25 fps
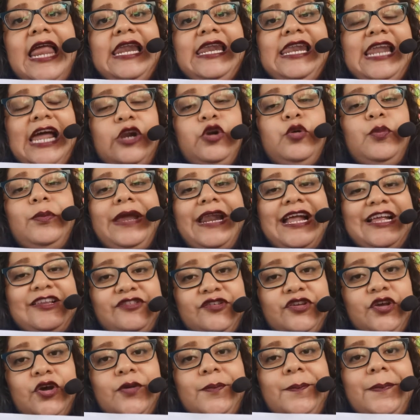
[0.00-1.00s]
la
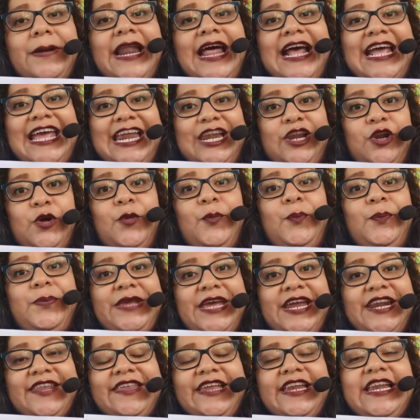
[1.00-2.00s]
numeración para que no
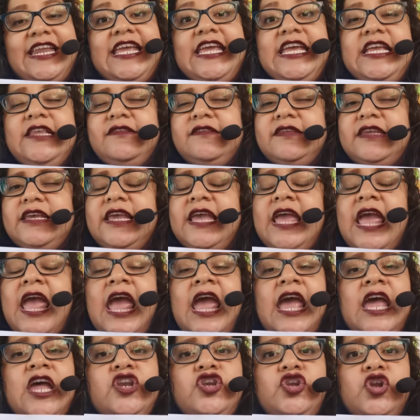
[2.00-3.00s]
pierdan. Y si
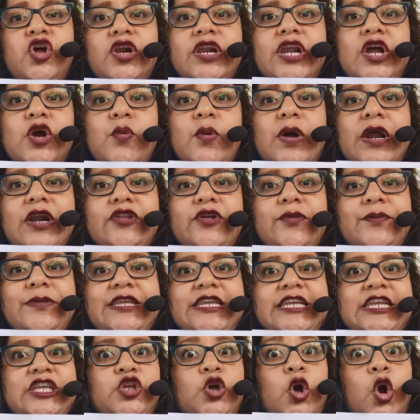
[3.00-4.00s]
no recuerdo, mi
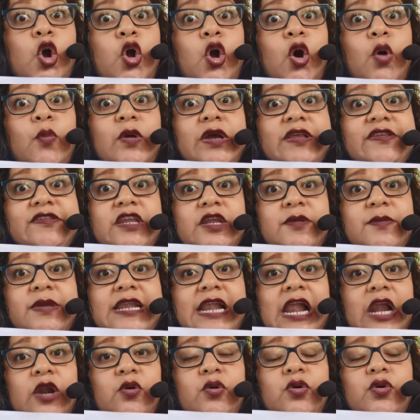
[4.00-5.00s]
niño, cómo
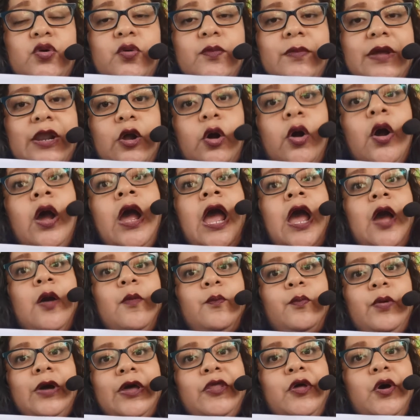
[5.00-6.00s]
escribir algún número,
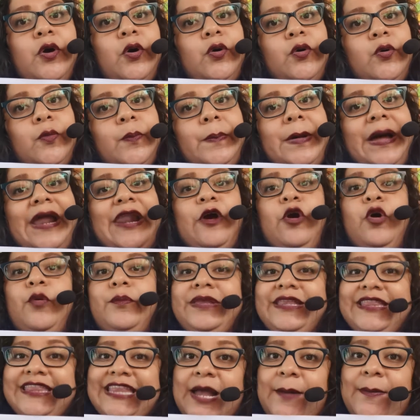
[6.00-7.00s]
puedo ocupar o
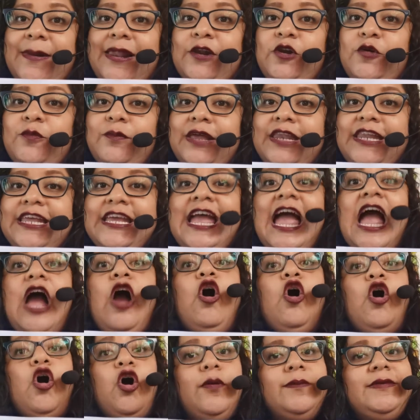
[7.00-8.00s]
mi tabla numérica
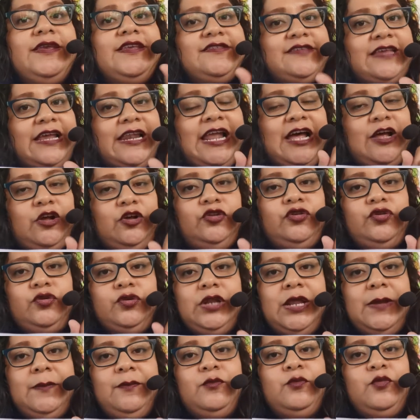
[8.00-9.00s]
o mis helados
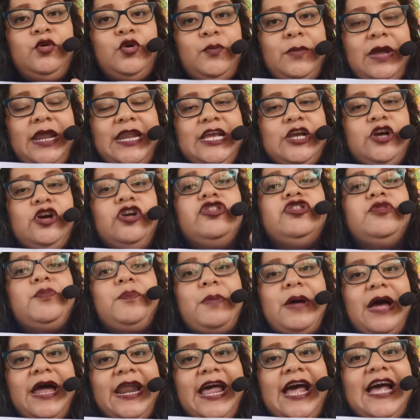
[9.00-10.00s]
numéricos
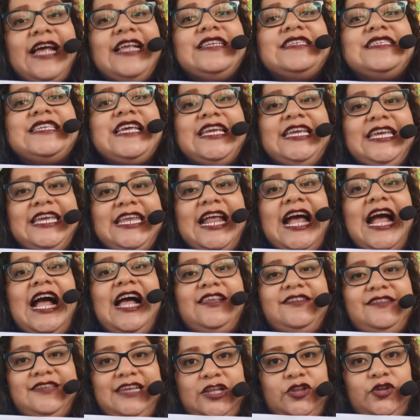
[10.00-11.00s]
para seguir
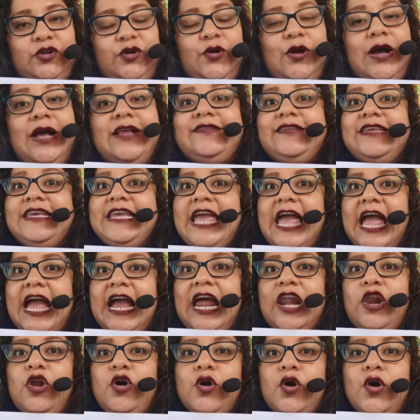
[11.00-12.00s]
haciéndolo. Así que
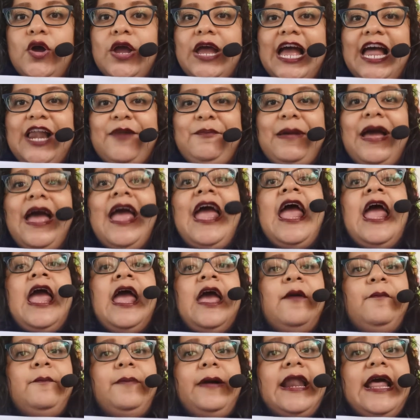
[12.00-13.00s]
hágalo con calma
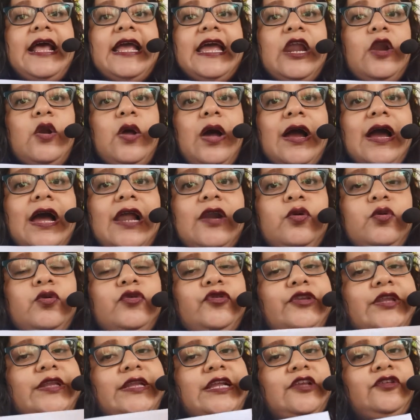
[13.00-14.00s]
para que lo hagan
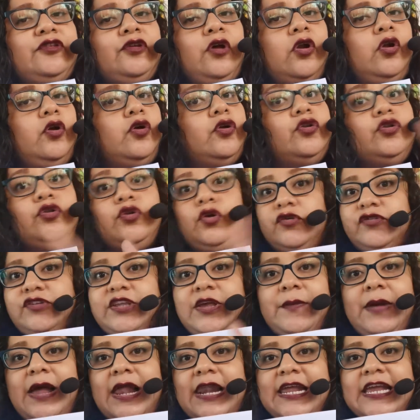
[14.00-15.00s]
ustedes solos. No
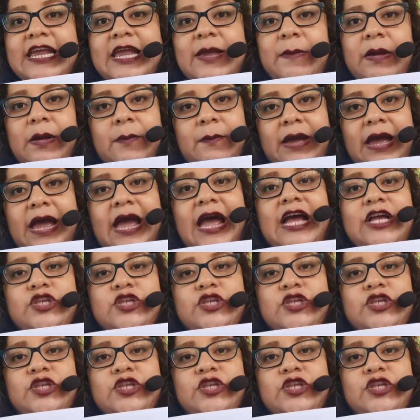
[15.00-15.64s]
se vale que mamá